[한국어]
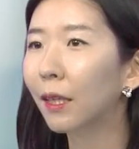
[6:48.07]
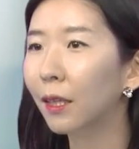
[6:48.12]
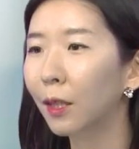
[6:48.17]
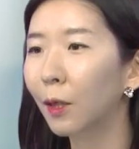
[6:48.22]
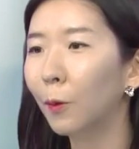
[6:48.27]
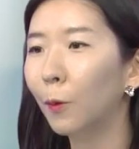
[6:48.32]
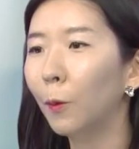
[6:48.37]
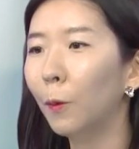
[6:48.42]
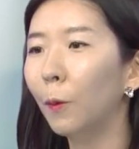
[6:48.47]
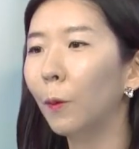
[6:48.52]

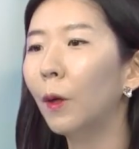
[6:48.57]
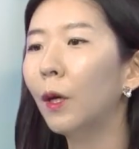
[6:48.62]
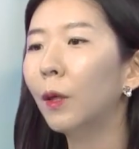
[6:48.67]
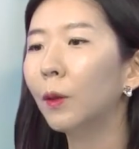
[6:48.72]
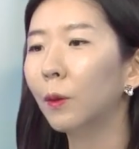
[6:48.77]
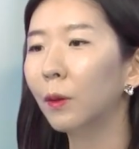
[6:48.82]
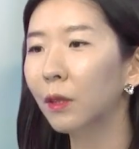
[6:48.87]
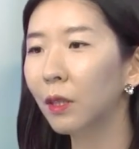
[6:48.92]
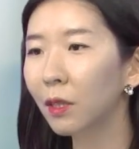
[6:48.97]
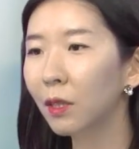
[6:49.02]
그리고
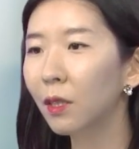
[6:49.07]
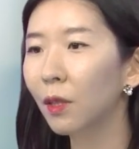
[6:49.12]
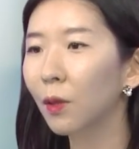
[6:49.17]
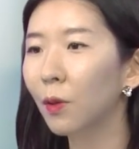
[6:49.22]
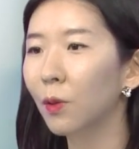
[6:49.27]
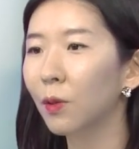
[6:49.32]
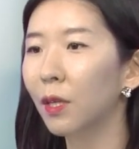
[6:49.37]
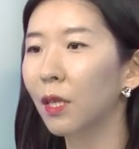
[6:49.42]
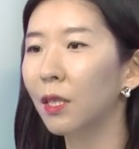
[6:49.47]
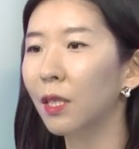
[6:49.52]
또 특정
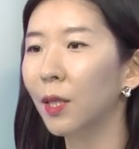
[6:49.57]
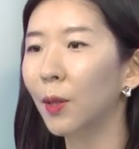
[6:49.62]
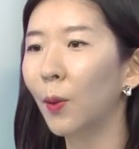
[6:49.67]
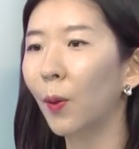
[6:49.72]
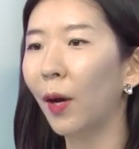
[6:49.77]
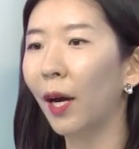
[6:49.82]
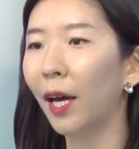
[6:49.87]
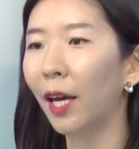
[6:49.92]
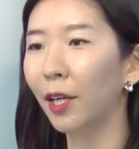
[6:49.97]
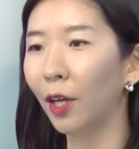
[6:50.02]
교수의
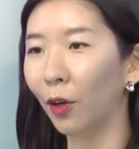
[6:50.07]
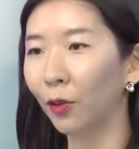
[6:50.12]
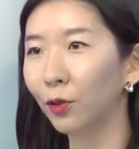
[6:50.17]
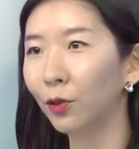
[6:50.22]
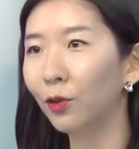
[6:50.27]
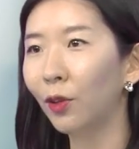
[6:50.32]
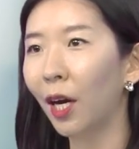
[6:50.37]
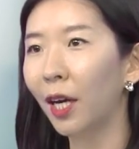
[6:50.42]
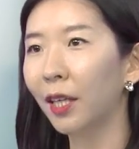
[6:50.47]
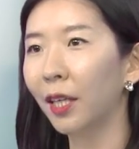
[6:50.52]
지도하에
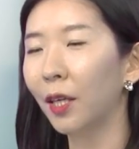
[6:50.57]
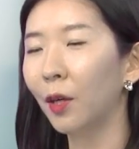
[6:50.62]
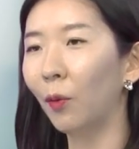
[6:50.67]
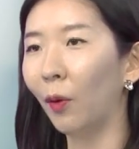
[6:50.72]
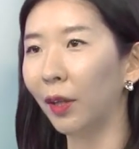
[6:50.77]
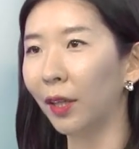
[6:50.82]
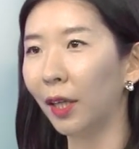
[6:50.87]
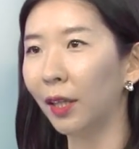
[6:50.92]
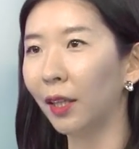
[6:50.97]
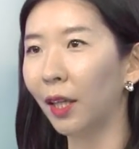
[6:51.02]
연구하기를
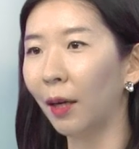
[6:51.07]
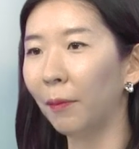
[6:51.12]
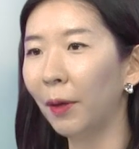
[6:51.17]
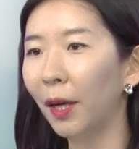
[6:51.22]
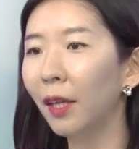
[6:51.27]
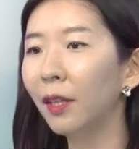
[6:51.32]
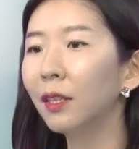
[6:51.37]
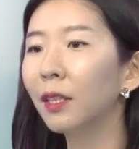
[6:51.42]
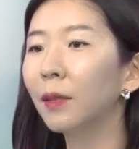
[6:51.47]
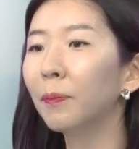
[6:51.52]

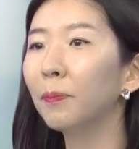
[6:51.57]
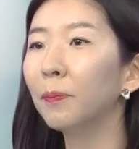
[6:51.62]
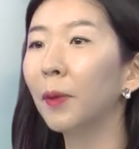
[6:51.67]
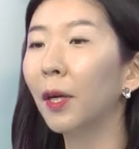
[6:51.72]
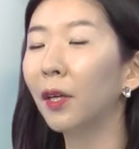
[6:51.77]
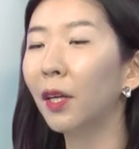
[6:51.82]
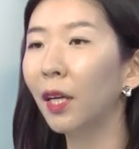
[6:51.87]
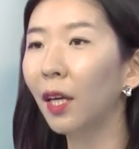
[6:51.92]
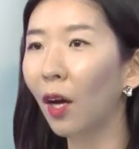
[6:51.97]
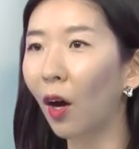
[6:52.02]
원한다면
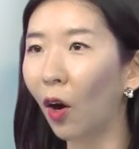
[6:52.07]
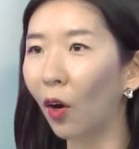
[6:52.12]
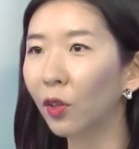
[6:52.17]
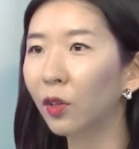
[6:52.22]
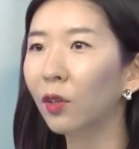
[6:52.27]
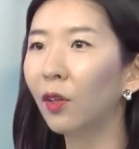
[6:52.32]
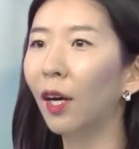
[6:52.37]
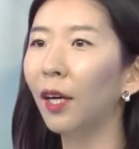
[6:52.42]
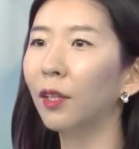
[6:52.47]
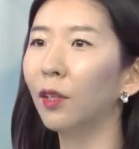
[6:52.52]
특별히
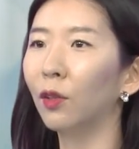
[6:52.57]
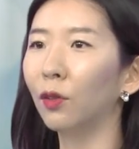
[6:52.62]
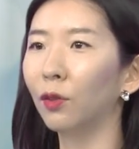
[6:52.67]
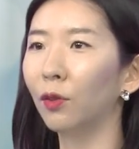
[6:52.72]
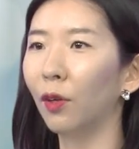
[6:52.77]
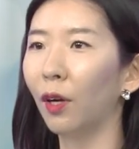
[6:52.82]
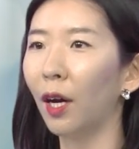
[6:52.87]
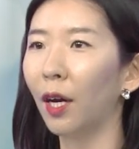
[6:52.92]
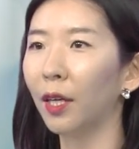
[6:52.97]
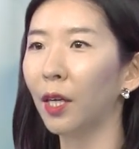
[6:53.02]
어떠한
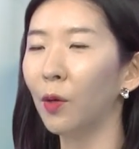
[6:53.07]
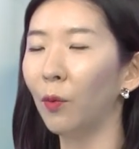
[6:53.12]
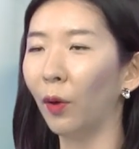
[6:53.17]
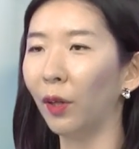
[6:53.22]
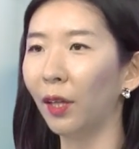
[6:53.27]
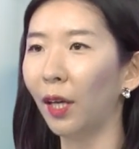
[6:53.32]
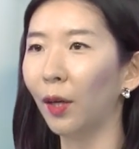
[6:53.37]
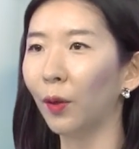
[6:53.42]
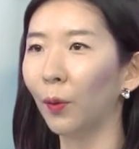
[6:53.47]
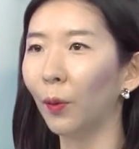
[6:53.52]
연구를 하길
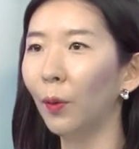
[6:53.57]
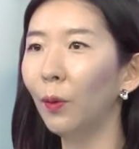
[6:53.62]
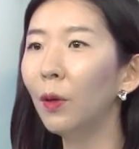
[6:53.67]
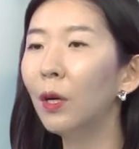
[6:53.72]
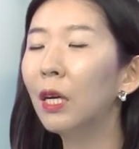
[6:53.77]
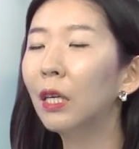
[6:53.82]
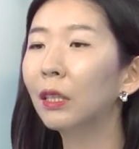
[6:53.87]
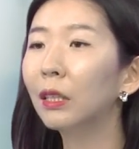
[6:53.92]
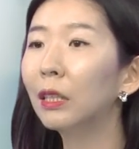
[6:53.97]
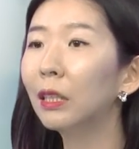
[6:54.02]
원하고
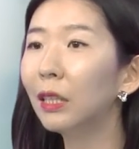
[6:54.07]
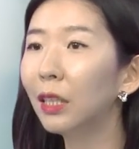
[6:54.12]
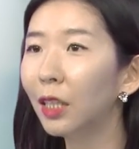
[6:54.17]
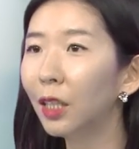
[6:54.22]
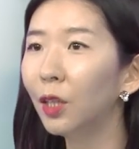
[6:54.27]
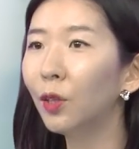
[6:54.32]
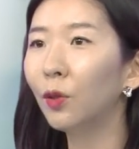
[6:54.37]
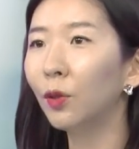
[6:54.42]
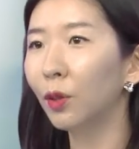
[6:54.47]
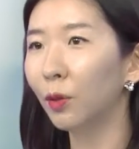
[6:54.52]
그
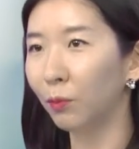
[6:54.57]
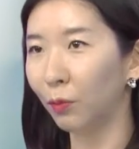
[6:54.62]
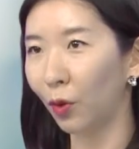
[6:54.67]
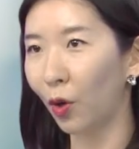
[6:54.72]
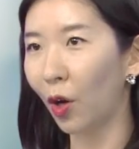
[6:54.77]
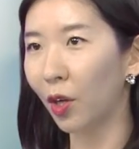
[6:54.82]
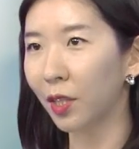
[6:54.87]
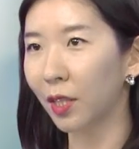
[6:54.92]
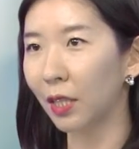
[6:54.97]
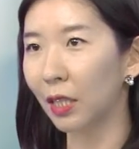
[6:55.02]
이유는
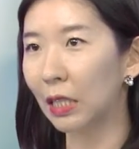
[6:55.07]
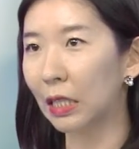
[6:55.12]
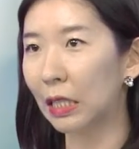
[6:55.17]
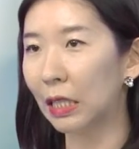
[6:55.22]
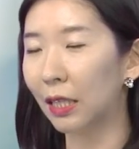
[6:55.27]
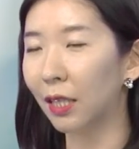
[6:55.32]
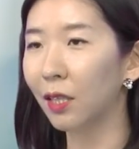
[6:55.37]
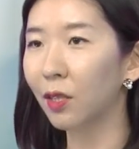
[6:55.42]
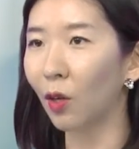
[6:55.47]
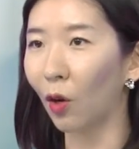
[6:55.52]

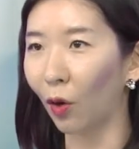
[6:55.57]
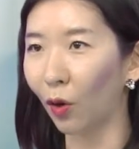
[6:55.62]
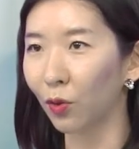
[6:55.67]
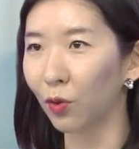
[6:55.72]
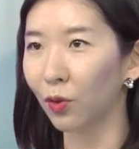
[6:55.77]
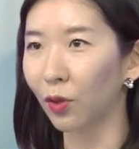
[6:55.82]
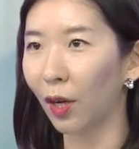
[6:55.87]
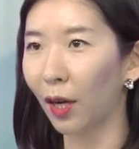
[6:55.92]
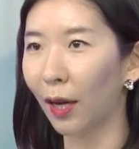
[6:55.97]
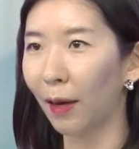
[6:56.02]
무엇인지를
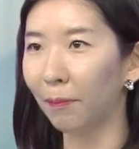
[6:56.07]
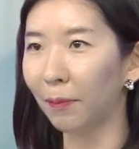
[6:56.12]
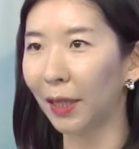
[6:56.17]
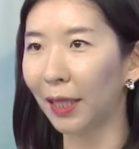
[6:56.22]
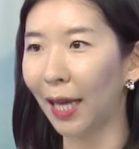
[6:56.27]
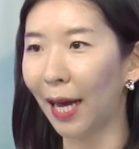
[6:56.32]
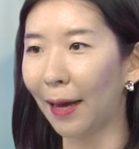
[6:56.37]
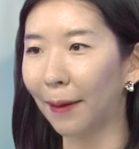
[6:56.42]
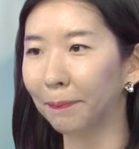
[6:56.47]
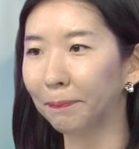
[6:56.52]
적어주셔야
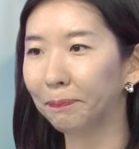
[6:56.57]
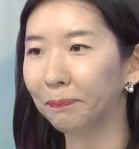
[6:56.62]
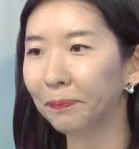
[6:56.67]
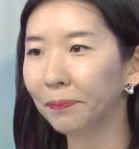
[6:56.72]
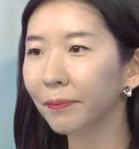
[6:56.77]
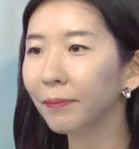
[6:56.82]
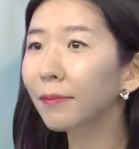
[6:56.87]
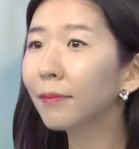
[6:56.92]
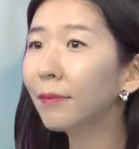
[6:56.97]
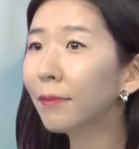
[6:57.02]
합니다.
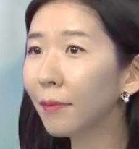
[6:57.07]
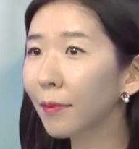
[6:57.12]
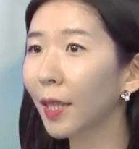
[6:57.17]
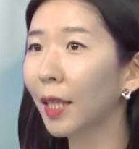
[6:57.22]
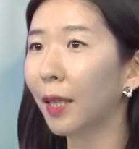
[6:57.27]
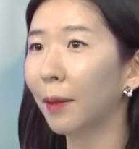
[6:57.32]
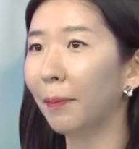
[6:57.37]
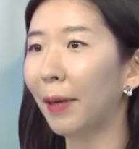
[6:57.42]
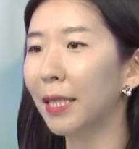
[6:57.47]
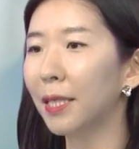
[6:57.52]

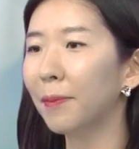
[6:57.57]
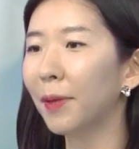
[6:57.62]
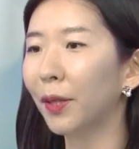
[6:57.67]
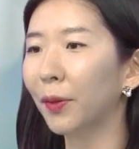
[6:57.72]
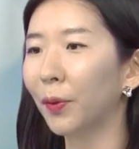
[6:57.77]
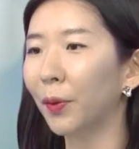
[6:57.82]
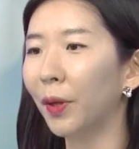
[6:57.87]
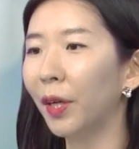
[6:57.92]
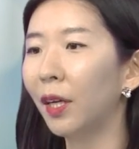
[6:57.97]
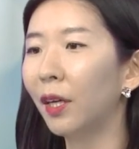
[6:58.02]

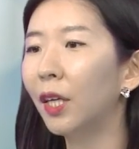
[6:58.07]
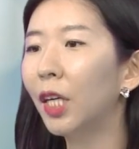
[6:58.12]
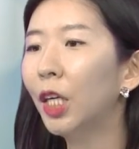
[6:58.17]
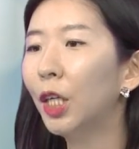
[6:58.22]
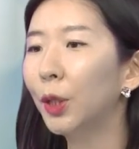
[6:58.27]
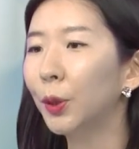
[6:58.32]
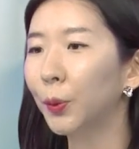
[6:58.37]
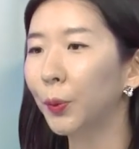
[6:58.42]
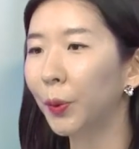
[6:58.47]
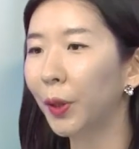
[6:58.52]
마지막으로요.
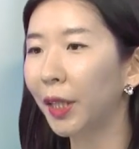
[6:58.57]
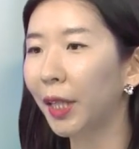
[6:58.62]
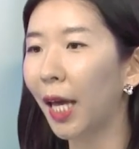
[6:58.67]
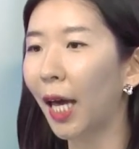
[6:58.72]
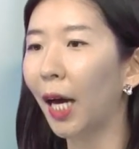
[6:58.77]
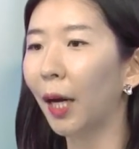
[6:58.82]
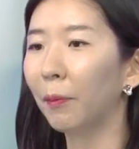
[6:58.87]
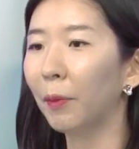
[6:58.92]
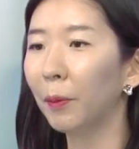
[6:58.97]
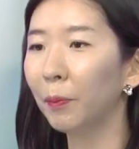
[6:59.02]
우리
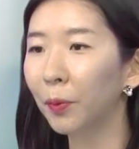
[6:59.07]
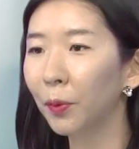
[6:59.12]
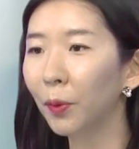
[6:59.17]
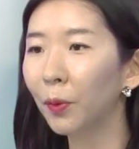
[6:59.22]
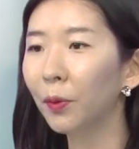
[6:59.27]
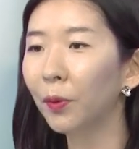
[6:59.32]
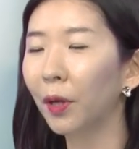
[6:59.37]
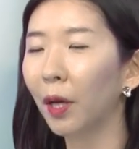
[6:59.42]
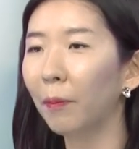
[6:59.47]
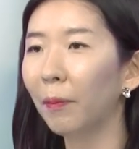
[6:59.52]
대학 및
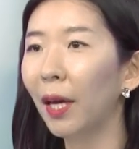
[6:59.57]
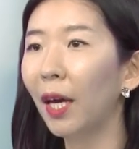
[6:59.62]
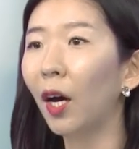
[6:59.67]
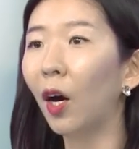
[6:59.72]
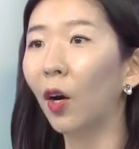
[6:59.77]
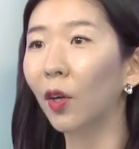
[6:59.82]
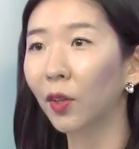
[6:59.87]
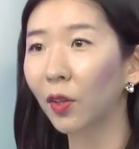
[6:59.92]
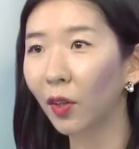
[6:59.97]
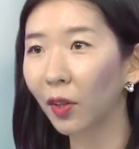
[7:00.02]
프로그램에
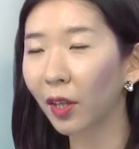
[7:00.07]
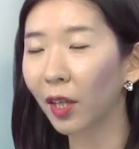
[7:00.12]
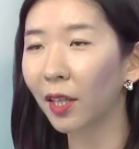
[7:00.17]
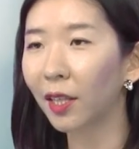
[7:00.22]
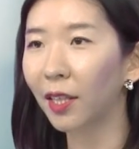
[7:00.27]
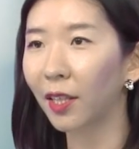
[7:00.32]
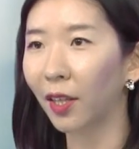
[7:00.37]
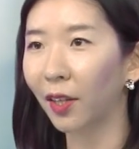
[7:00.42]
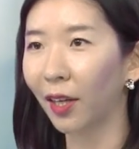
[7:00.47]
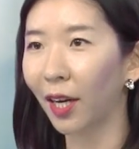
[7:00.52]
어떻게
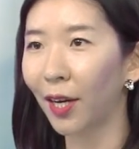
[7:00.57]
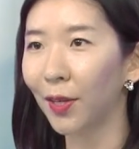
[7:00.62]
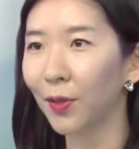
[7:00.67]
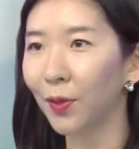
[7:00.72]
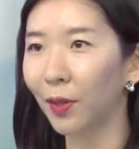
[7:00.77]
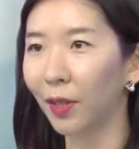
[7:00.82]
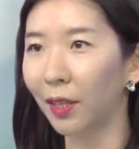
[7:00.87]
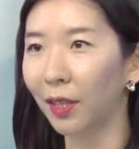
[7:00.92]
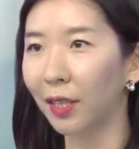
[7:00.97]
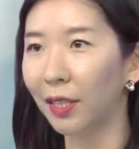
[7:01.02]
기여를 할
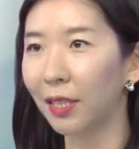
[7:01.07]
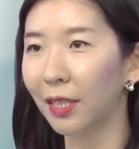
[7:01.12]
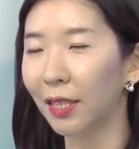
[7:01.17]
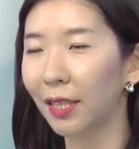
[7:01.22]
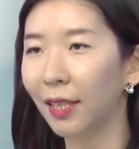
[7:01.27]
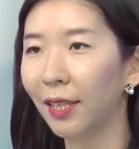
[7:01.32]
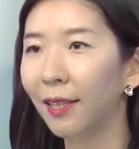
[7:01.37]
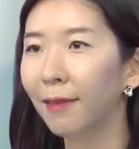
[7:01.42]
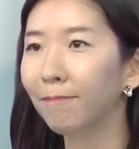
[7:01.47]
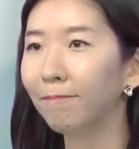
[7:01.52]
수
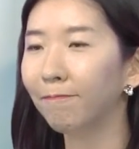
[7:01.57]
있는지